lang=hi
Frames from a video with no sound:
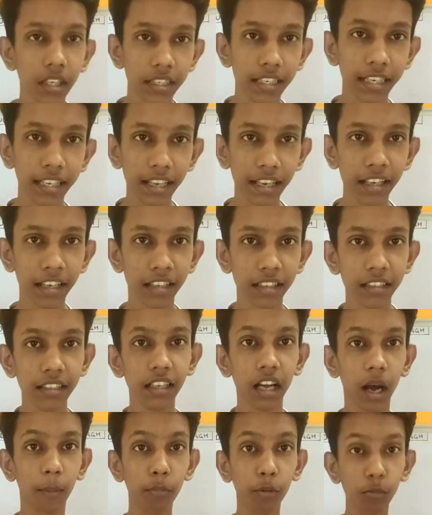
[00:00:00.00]
ठीक है
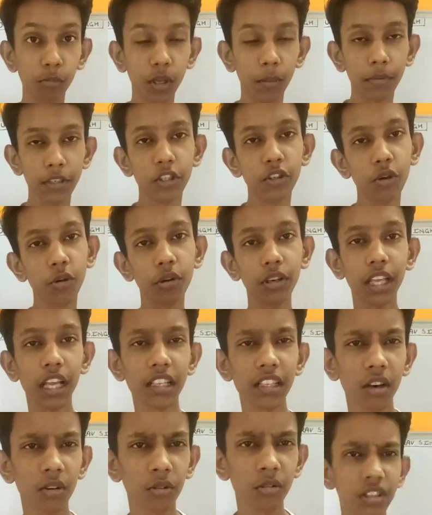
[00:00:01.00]
अब तुम समझ रहे हो
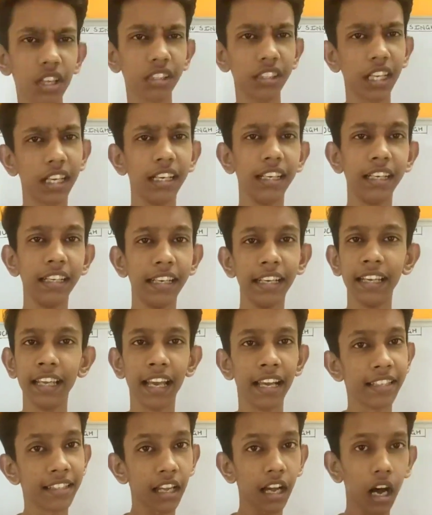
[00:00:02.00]
कैसा हो सकता है ठीक
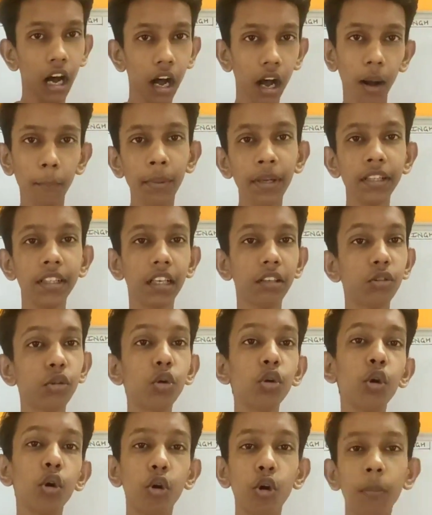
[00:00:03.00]
है ऐसा अभी तक
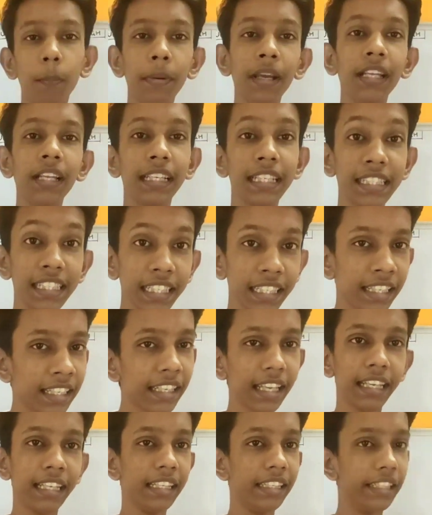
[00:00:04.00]
तो यूट्यूब पर किसी ने
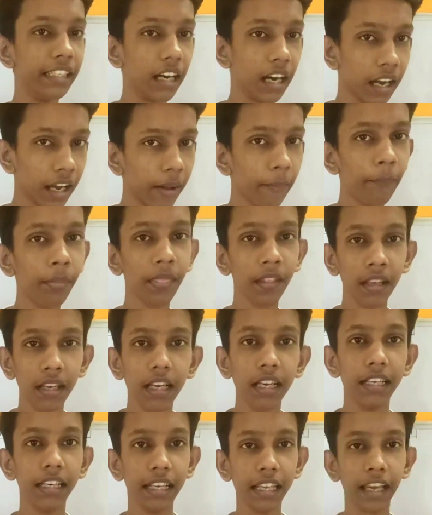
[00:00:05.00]
नहीं दिया है
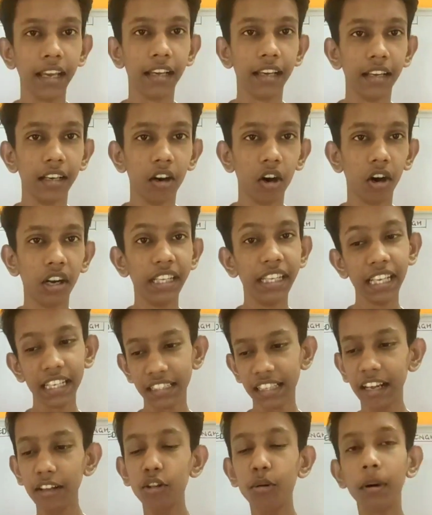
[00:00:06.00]
ठीक है और ये
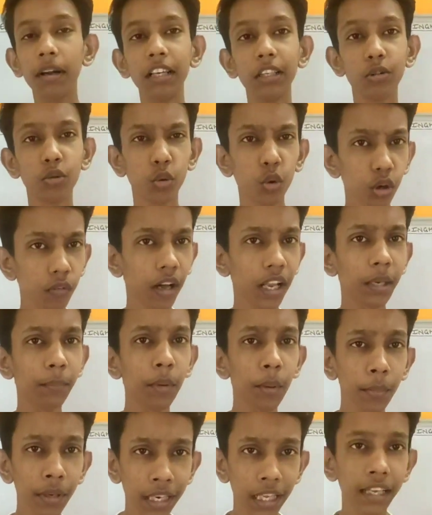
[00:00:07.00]
शायद तुम्हारे स्कूल वाले
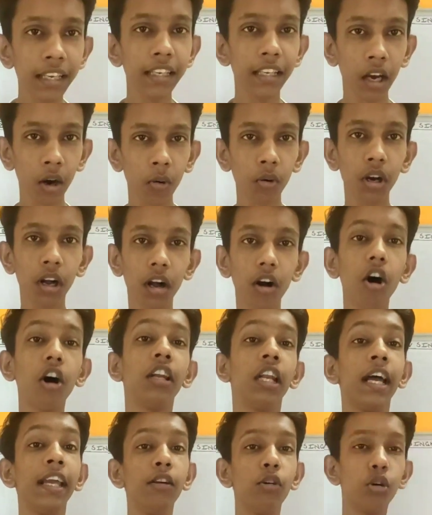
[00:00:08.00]
में भी नहीं दिया होगा
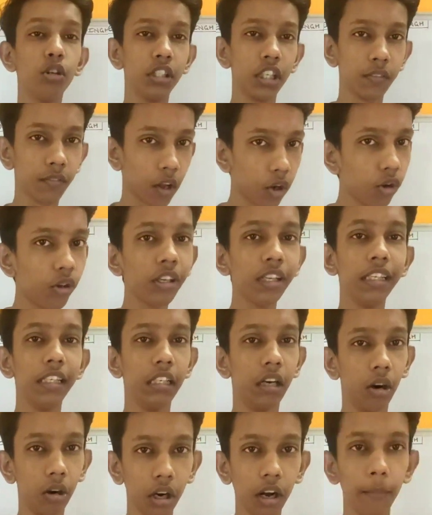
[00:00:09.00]
और ना ही कोचिंग वालों ने
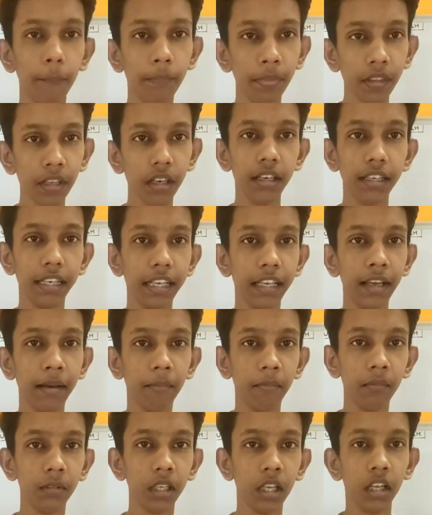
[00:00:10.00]
दिया होगा ठीक
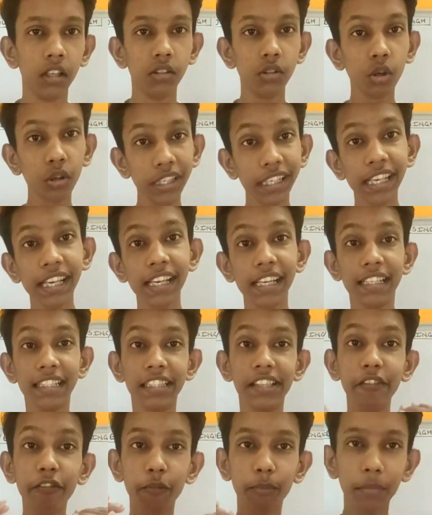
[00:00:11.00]
है तो ये
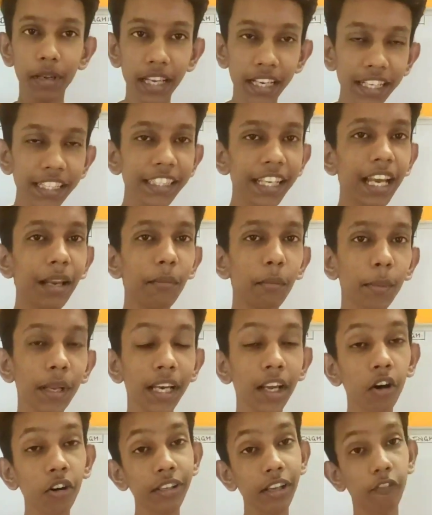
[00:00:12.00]
सिर्फ मेरे चैनल पर
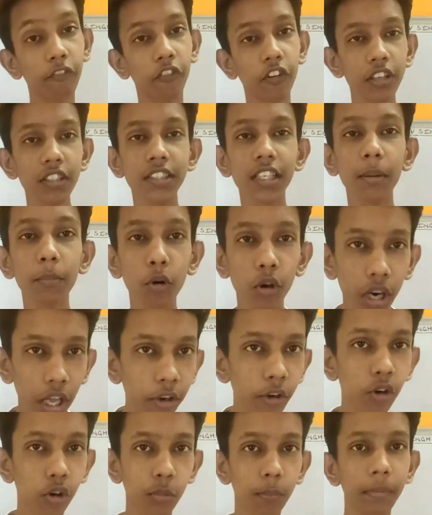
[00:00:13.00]
मिल रहा है और ये फर्स्ट टाइम हो रहा
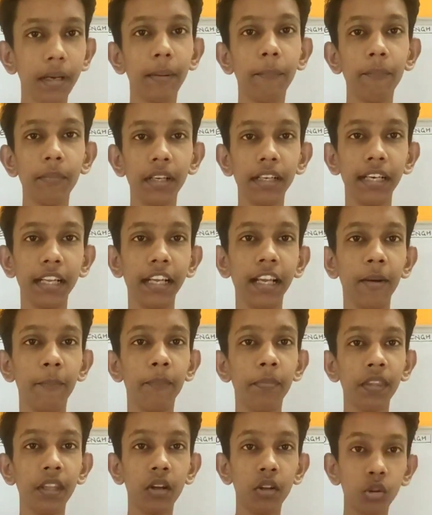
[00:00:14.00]
है यूट्यूब पर ठीक
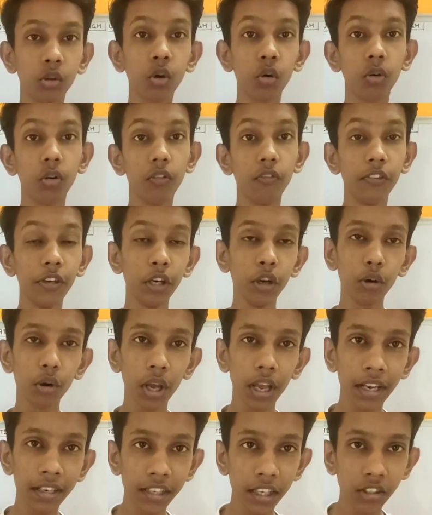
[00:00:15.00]
है तो वीडियो
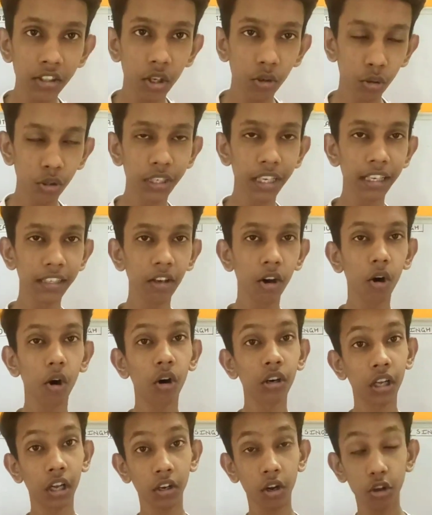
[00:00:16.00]
का एंड तक ज़रूर देखना
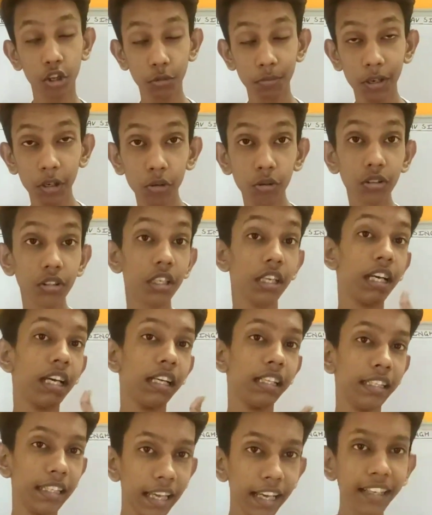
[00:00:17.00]
और अनाउंसमेंट को
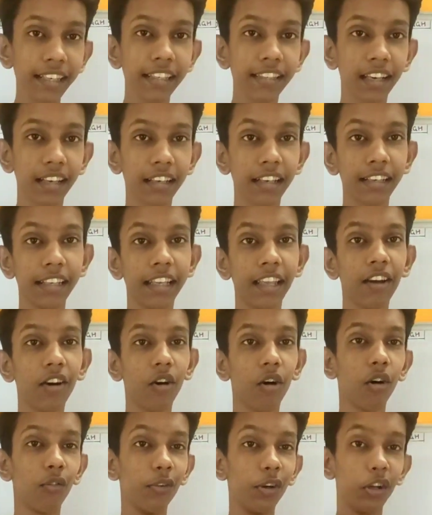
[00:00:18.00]
देख के जाना ठीक है
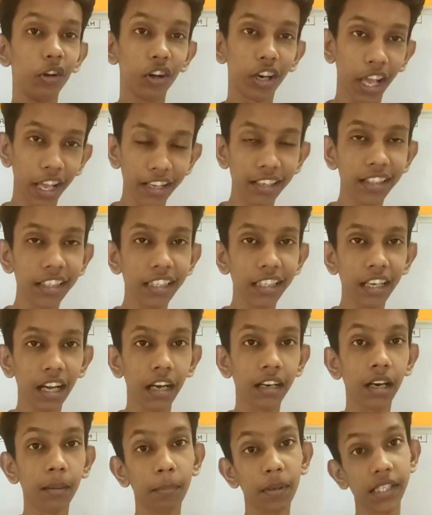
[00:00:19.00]
और वीडियो को लाइक कर देना
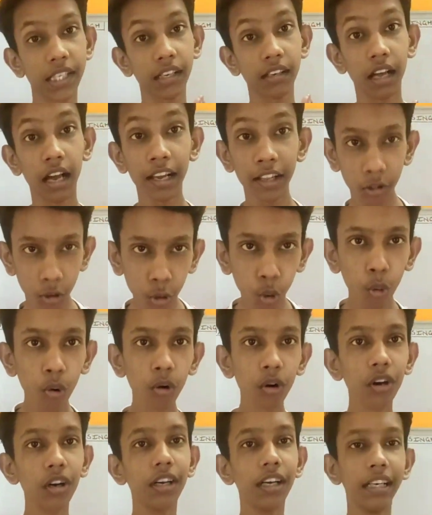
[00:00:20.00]
अगर पसंद आए तो
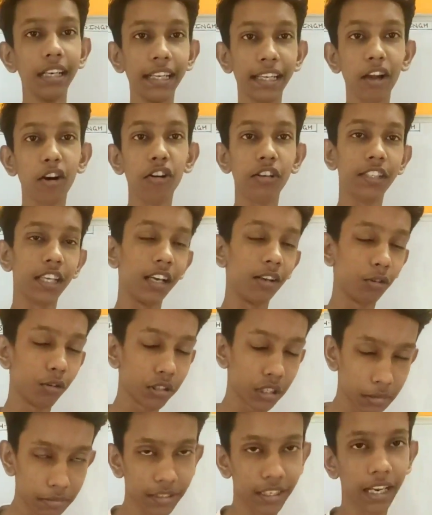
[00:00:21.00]
ठीक है और चैनल को
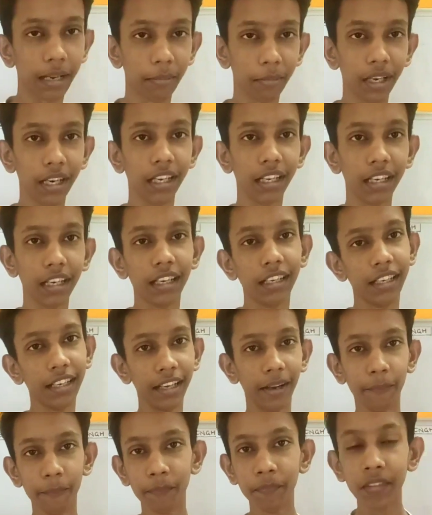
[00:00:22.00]
सब्सक्राइब कर देना
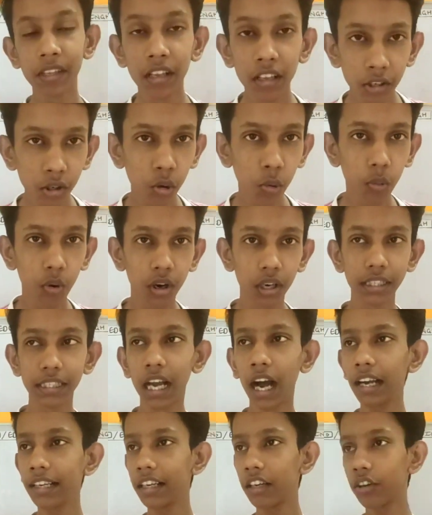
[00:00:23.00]
ठीक है तो
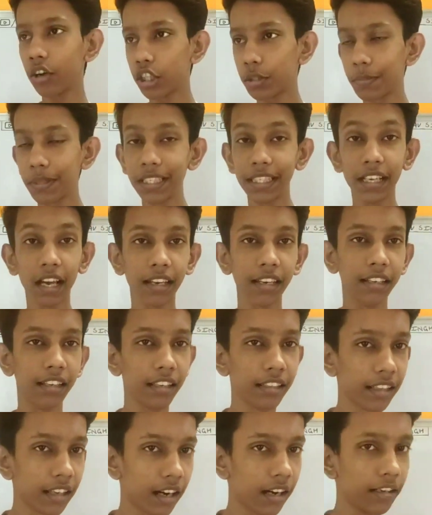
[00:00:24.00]
यहाँ की अनाउंसमेंट क्या
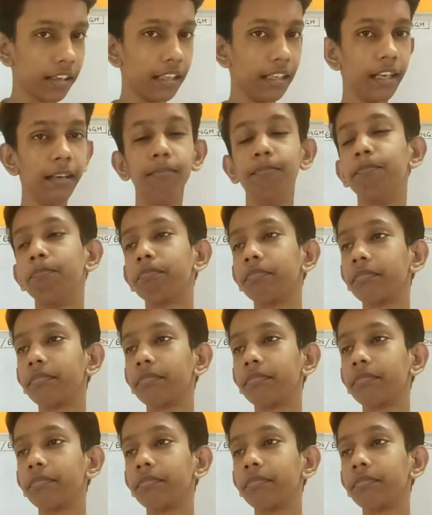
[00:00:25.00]
निकल के आ रही है